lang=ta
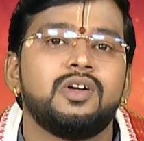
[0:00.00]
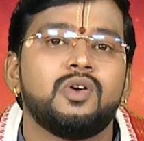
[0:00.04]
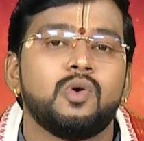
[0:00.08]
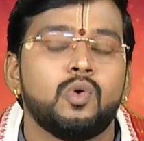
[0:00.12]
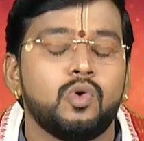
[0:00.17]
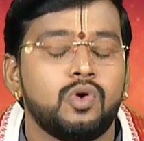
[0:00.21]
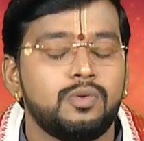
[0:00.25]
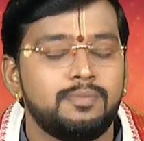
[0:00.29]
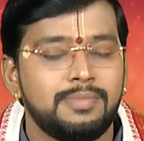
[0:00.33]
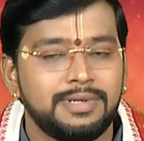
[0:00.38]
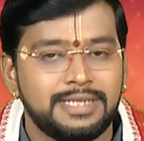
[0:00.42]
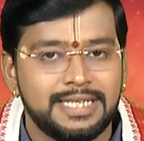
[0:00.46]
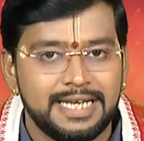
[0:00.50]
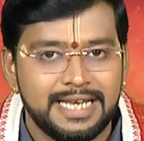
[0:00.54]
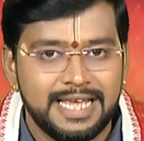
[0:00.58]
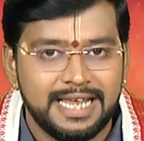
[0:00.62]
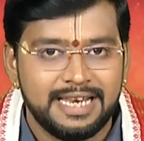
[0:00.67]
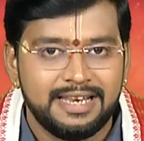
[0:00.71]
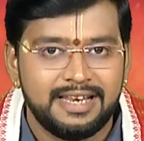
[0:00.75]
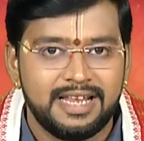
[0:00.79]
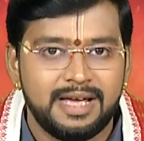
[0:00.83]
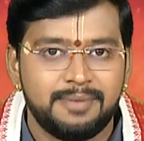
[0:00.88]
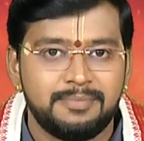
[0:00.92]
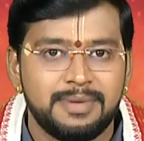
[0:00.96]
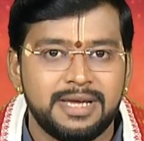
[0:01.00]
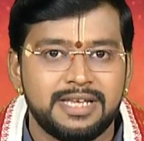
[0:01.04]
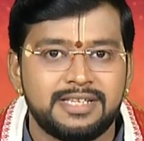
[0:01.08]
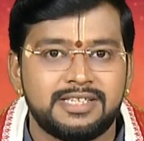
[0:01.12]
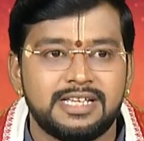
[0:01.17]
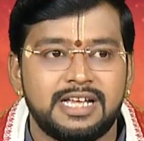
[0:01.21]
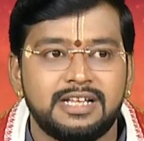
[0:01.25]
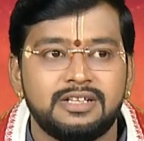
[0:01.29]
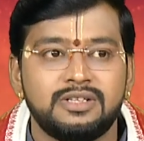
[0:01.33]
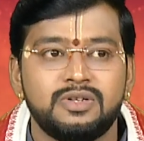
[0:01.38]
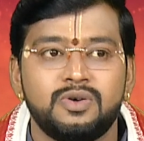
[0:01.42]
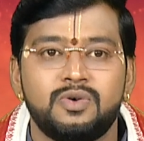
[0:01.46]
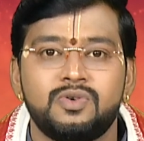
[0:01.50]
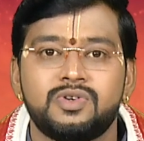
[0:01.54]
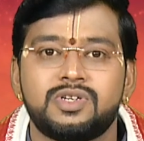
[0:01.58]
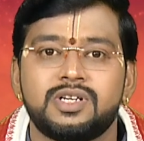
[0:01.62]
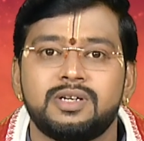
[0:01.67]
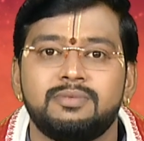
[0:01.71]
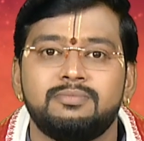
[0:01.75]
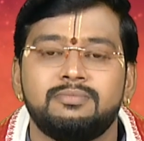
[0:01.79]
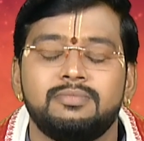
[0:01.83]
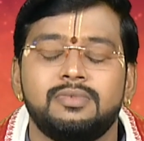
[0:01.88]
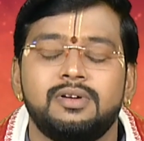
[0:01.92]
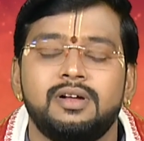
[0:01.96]
குடும்பத்தில் எல்லாமே
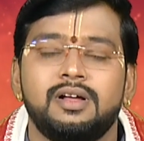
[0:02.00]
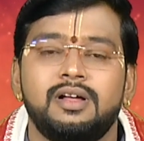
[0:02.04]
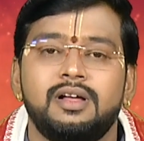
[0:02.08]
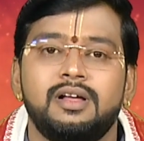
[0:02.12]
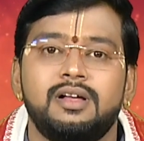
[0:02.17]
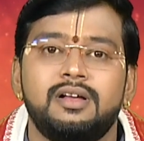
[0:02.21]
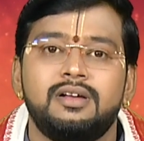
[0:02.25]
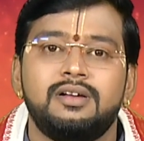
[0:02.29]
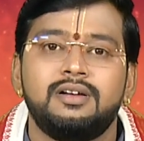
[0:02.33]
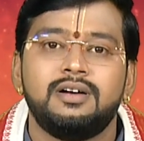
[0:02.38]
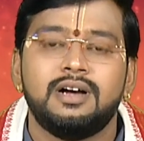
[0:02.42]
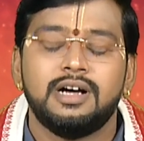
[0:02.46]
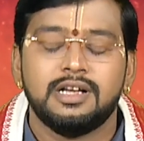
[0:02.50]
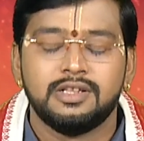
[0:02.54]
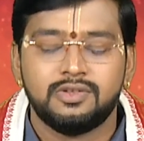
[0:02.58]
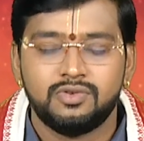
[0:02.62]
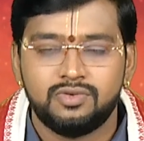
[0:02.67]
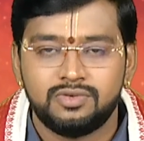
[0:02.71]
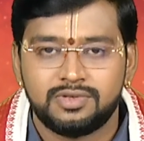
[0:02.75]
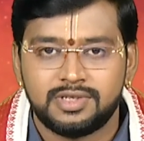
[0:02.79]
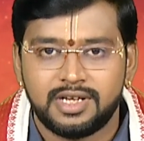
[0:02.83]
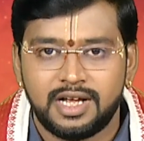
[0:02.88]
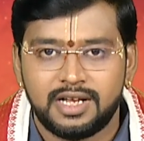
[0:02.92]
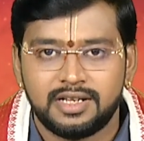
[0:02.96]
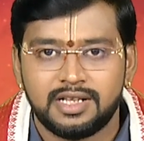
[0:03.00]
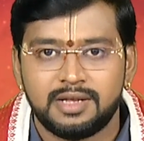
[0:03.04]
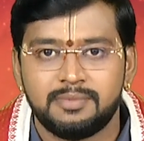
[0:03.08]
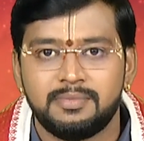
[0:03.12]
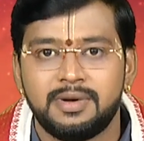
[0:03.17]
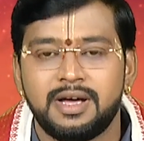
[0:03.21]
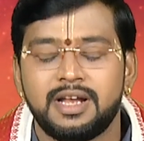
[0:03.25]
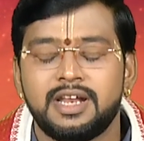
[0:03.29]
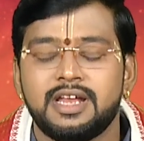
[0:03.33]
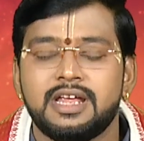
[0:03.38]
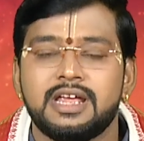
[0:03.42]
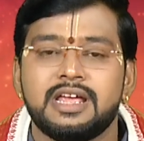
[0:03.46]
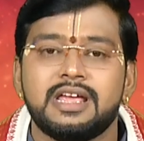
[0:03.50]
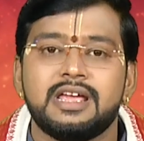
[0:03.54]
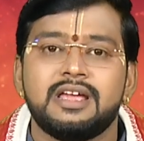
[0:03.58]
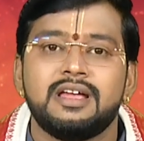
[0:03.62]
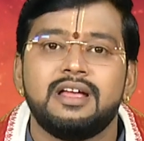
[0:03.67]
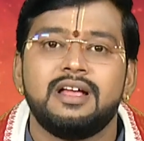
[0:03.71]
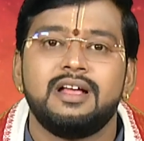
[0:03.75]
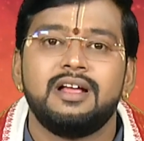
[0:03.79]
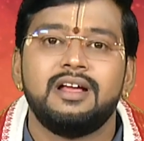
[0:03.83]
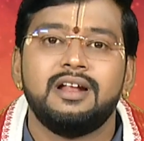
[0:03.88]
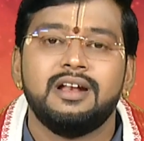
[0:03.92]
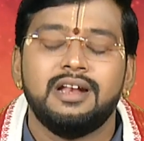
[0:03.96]
சந்தோஷம் அதுவும் சார்ந்த மாதிரி
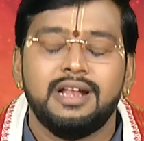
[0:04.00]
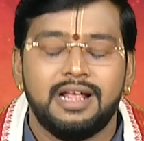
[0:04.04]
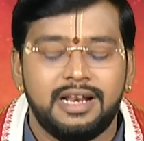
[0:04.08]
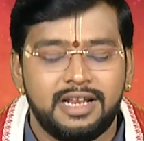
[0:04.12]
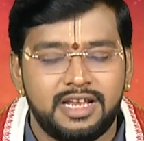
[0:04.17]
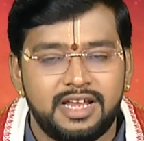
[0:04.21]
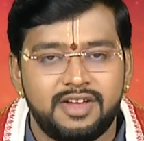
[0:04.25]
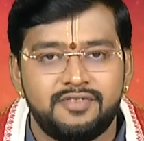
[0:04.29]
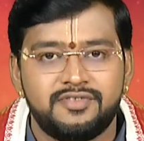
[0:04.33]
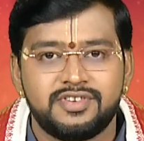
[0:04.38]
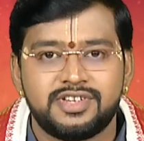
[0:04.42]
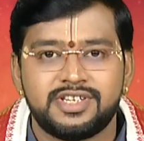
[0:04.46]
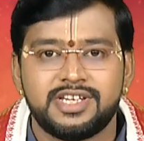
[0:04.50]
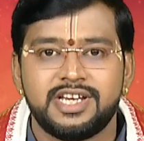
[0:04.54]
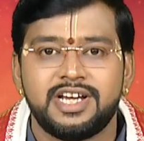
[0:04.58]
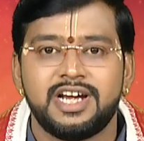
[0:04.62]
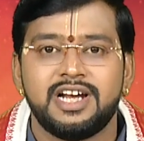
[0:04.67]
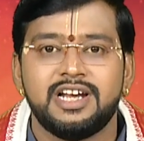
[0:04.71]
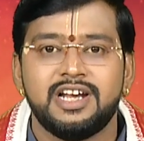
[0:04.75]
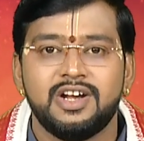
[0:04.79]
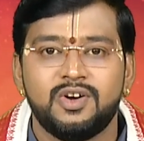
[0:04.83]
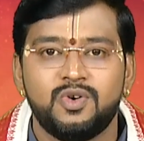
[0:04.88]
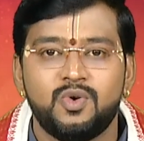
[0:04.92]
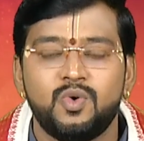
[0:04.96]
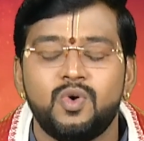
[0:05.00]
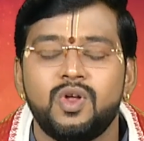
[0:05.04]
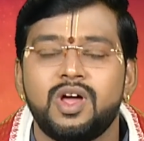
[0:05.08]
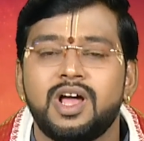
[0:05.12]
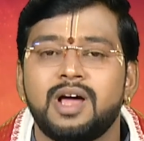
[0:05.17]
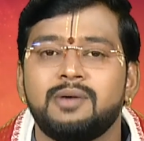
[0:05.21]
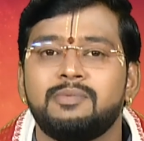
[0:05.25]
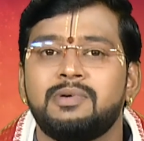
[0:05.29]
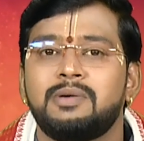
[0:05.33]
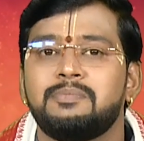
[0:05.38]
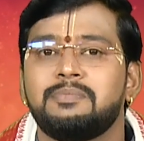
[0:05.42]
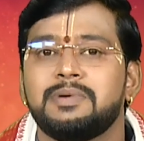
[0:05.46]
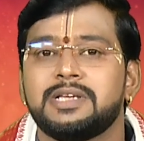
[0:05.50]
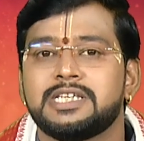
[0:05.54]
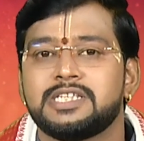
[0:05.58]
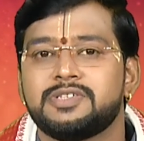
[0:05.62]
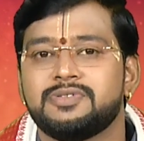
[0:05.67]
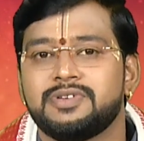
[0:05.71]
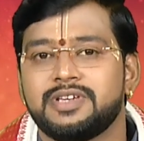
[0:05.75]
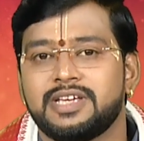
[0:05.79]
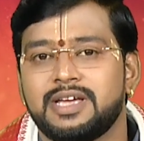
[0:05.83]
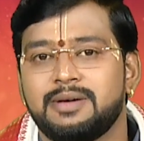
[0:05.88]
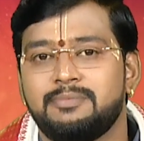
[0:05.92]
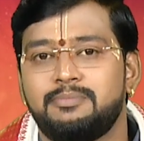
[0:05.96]
நிறைய விஷயங்களில் நுணுக்கமாக
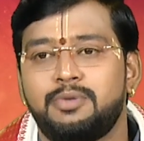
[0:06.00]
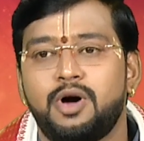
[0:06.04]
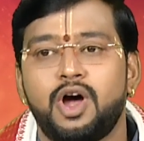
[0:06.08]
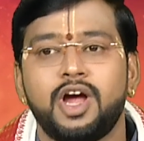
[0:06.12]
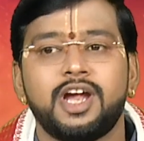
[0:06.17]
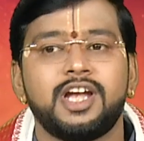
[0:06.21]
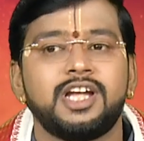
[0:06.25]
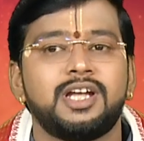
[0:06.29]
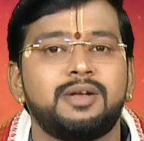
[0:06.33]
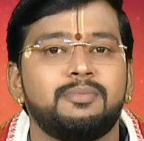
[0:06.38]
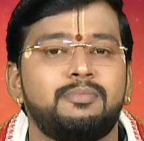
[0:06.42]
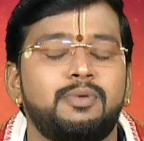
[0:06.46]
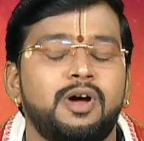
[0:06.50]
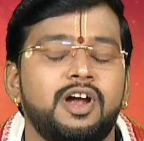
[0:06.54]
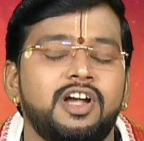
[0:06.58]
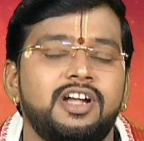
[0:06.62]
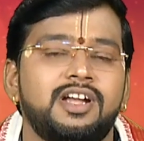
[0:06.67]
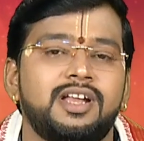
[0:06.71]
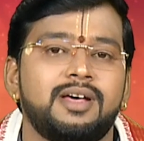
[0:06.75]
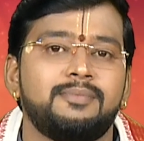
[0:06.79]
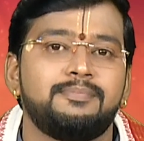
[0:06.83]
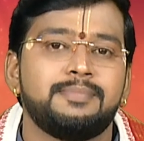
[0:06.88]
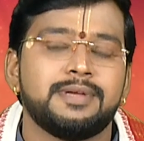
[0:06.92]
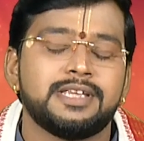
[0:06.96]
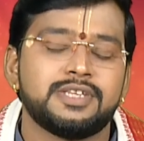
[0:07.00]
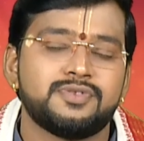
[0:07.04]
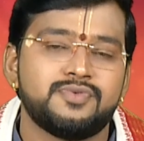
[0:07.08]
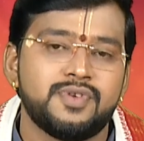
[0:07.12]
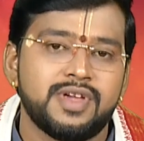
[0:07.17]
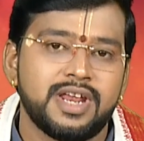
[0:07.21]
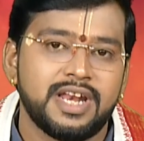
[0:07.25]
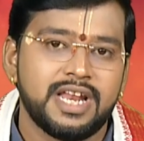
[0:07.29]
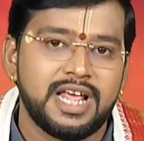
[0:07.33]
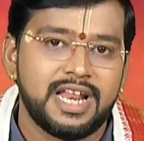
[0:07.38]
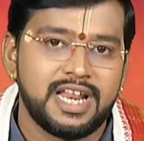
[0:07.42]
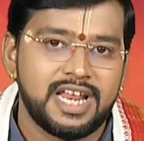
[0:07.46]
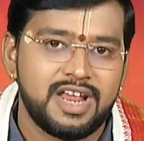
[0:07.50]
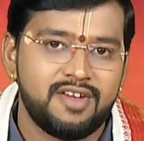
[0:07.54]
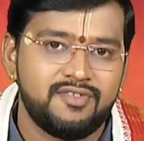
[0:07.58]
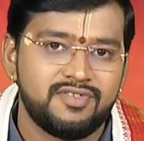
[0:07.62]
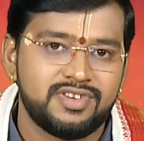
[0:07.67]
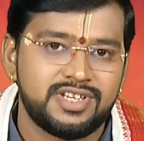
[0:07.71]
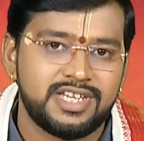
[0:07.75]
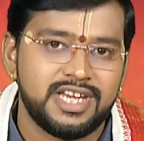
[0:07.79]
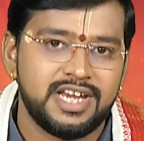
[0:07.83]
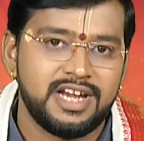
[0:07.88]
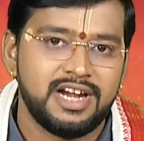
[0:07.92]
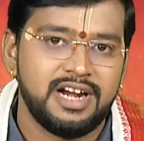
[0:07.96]
பேசுவீங்க பாயிண்ட் பாயிண்ட்டாக பேசுவீங்க நிறைய
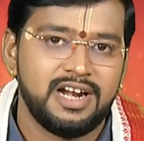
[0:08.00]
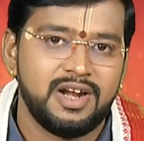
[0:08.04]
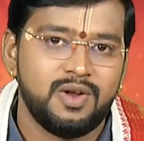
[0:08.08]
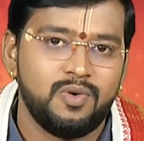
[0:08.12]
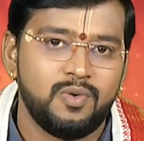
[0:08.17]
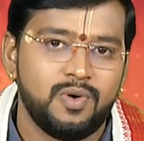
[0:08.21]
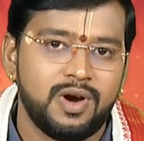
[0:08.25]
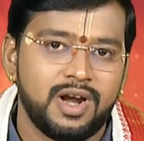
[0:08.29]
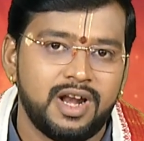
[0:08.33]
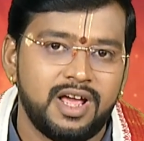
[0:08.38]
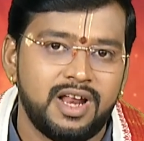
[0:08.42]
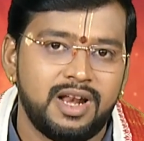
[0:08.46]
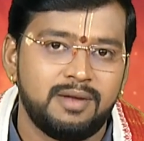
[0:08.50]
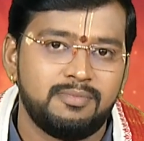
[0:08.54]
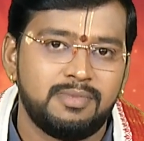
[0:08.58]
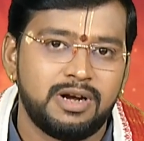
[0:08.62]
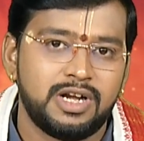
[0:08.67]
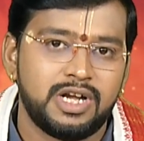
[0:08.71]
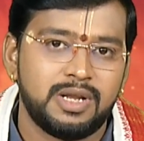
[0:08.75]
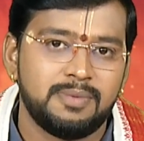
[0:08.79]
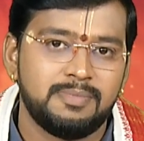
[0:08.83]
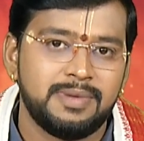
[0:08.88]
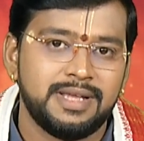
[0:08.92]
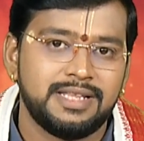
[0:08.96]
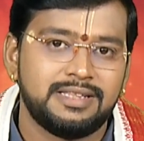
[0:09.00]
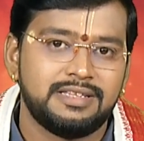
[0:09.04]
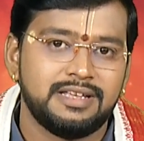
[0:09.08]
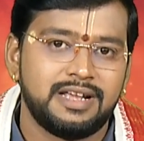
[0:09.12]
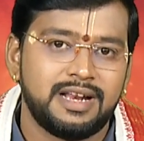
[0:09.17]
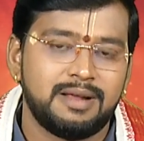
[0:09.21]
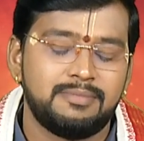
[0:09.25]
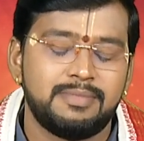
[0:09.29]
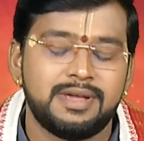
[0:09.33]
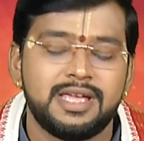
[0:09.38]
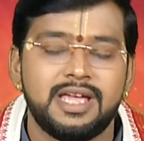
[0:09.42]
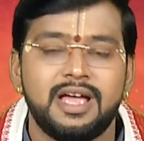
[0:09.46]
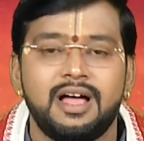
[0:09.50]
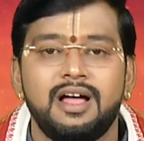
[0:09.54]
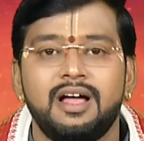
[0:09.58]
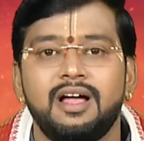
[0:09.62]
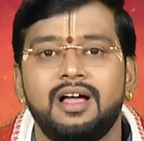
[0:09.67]
விஷயங்களில் உங்களால் மட்டுமே திறமையாக